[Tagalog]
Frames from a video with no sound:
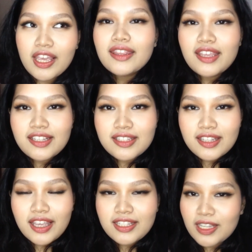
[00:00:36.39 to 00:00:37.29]
This
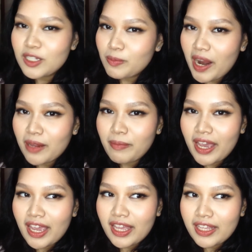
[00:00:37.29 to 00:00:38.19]
is inspired
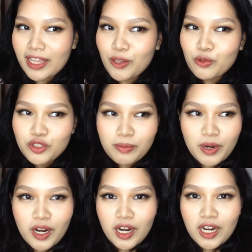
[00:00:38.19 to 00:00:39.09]
by the
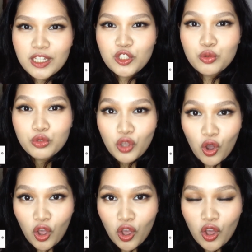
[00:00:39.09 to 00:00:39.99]
YouTuber
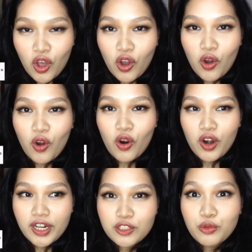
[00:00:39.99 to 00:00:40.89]
Chudo,
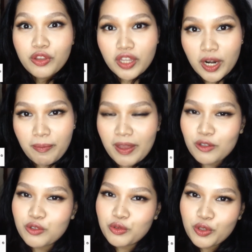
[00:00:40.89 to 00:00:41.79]
or Tudor, pero
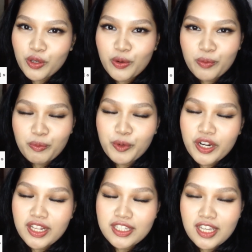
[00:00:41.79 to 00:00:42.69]
Tudor yung
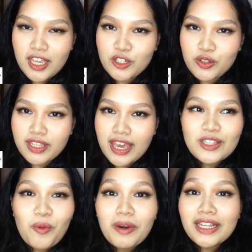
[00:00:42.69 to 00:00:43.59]
pronunciation niya.
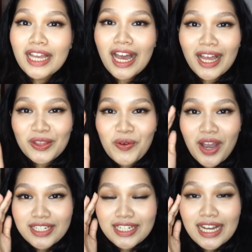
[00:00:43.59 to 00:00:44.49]
Sobrang
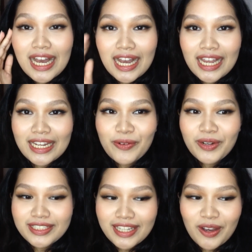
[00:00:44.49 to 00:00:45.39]
nakakatuwa siya, nakakaaliw
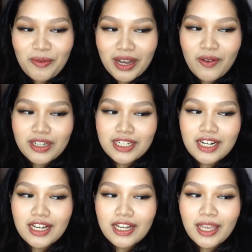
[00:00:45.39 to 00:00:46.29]
kasi gumagawa siya
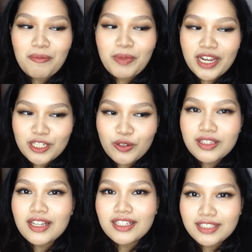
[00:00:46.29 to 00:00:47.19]
ng
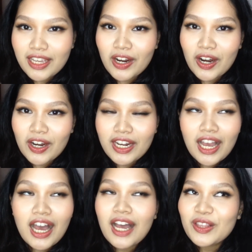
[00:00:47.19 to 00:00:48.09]
impressions ng singer.
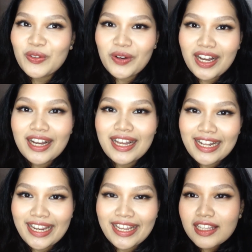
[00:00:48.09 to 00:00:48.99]
Nakakatuwa, ang
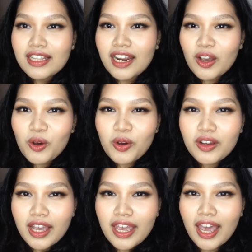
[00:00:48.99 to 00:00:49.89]
galing. Tinry
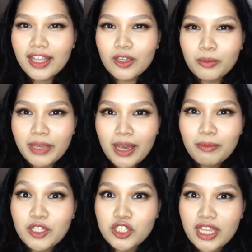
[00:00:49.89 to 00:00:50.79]
ko gayahin yung
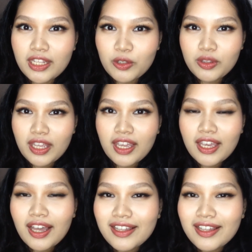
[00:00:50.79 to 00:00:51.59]
makeup ni Jenny today.